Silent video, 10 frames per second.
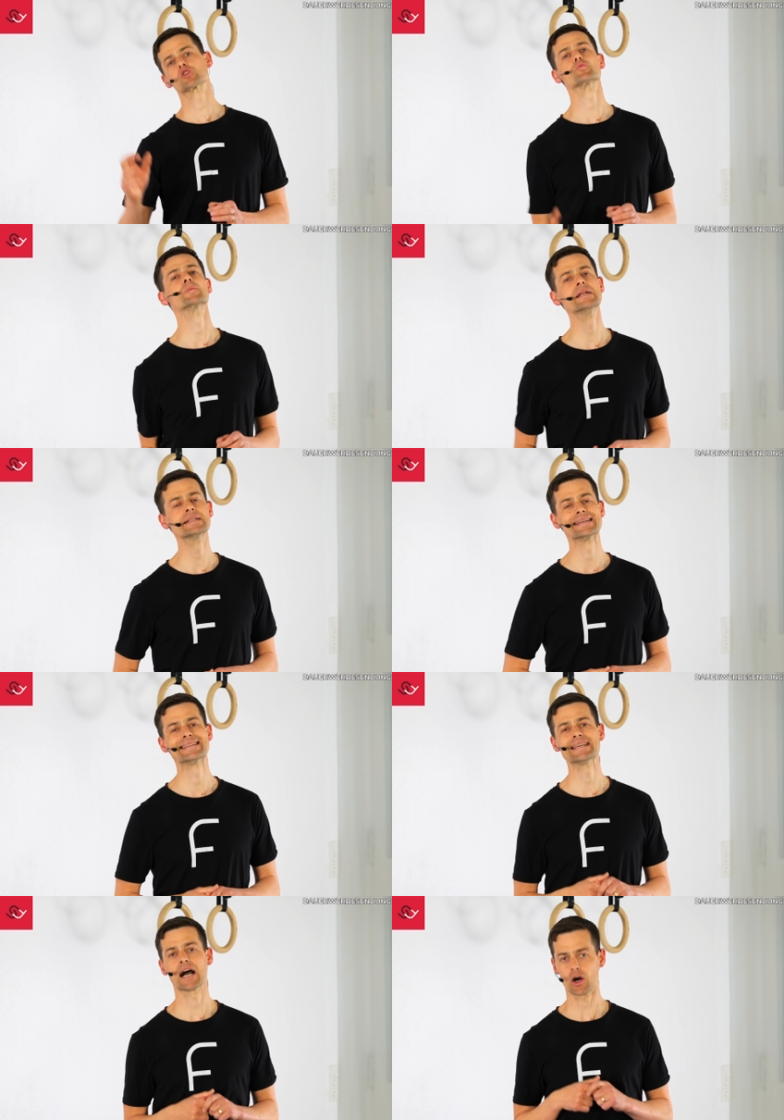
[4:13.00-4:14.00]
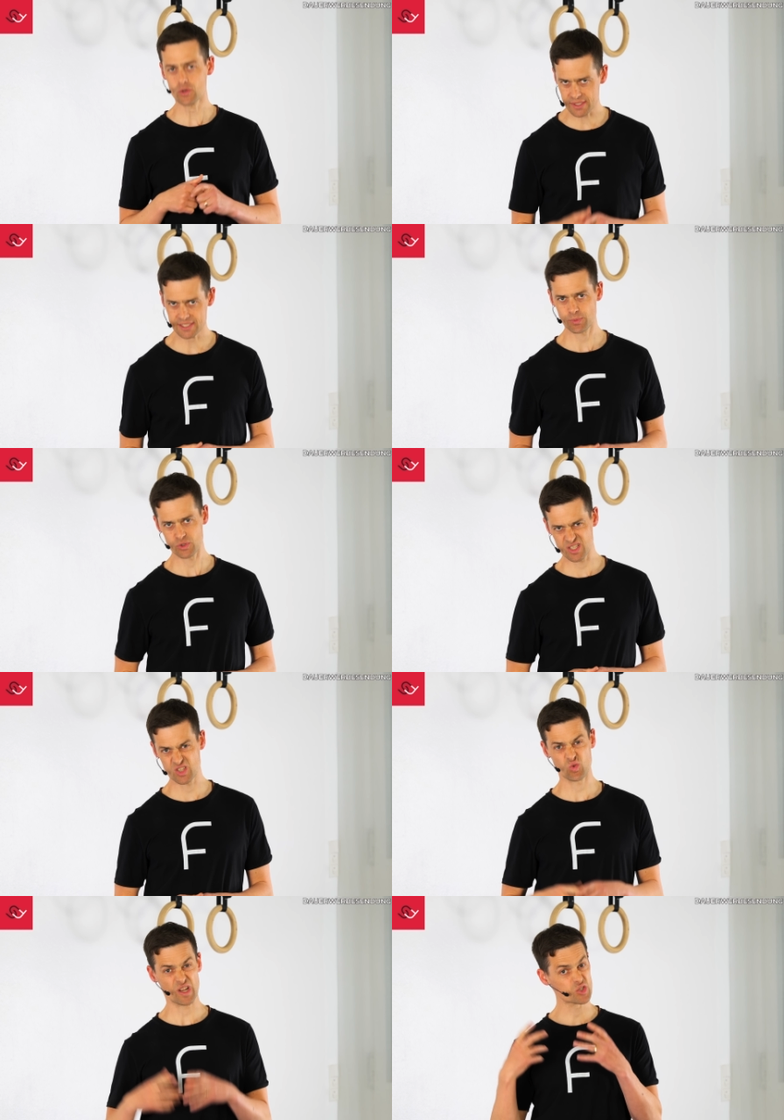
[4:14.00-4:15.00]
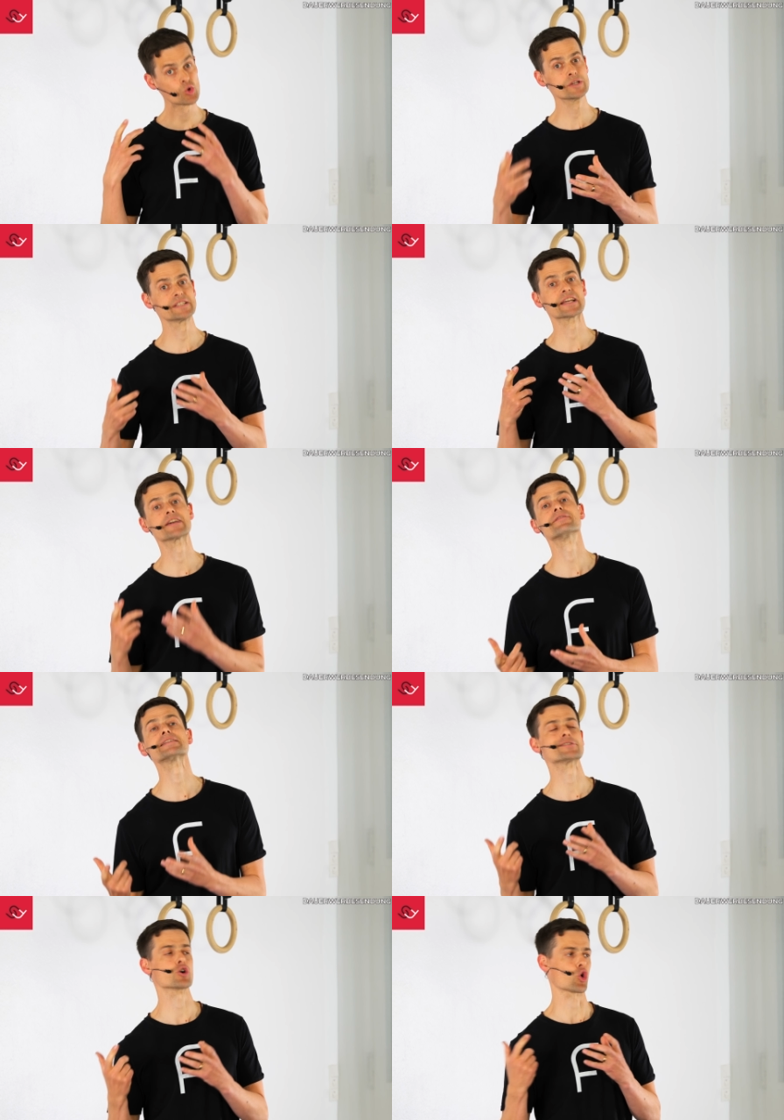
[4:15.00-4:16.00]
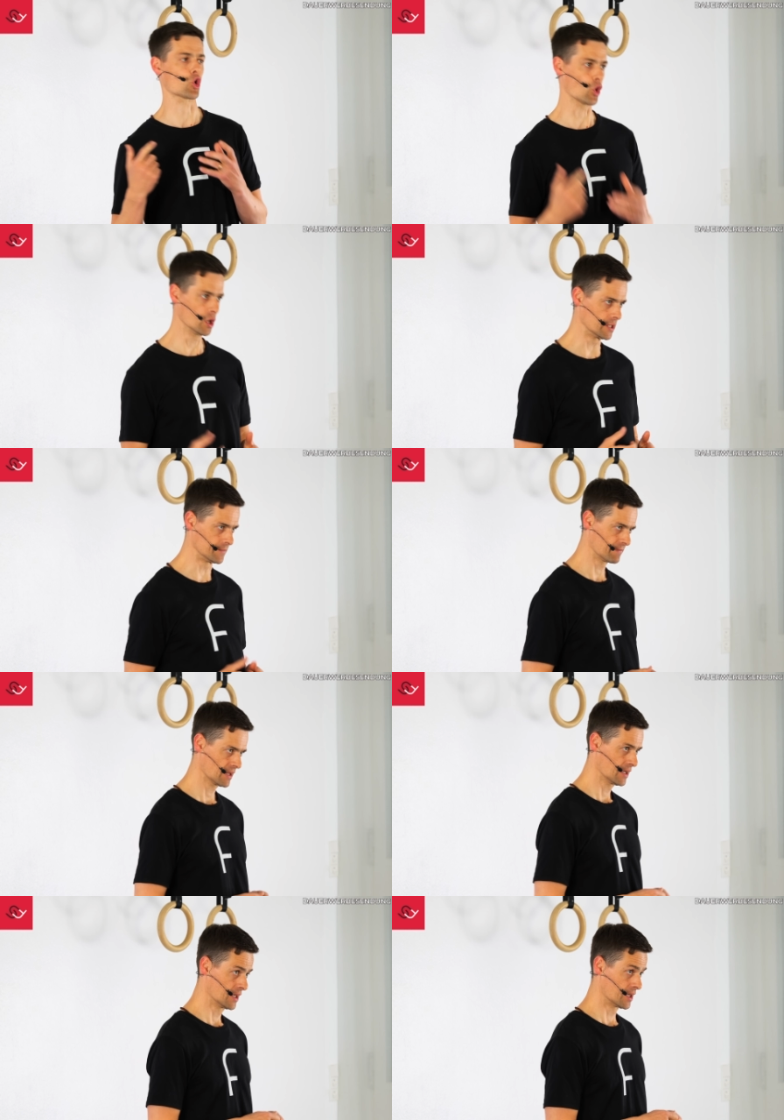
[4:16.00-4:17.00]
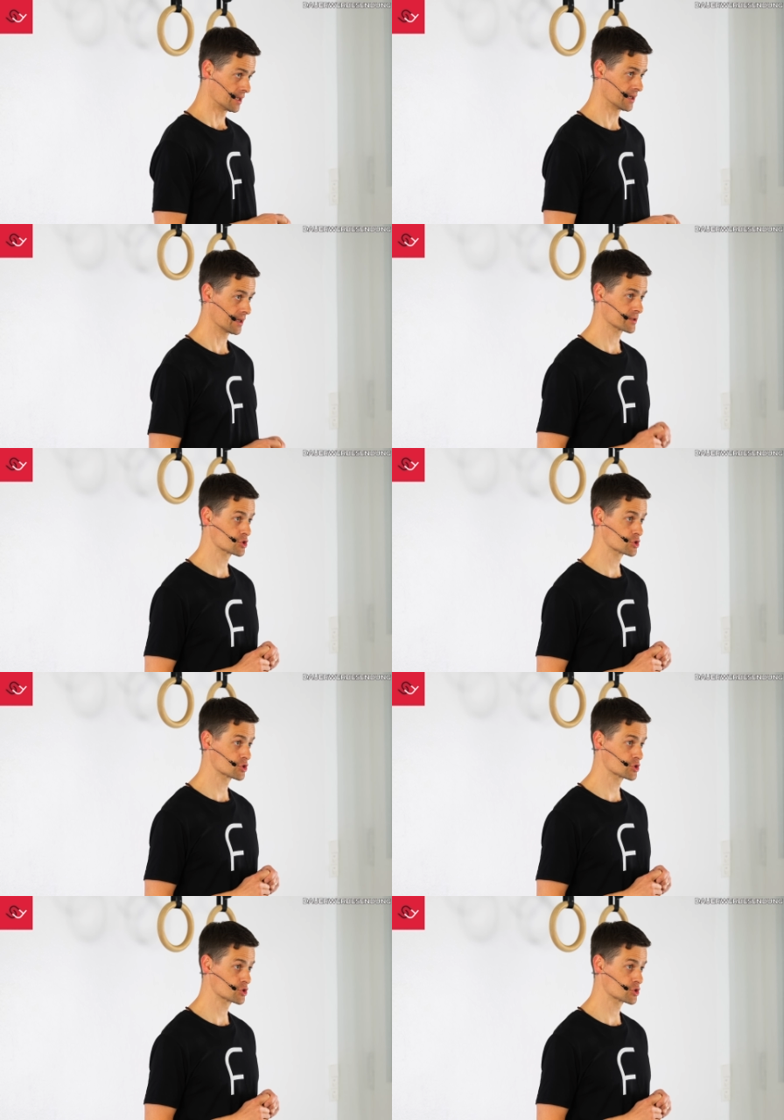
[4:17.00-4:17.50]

spielt die Ausgangsposition natürlich eine gewisse Rolle. Äh,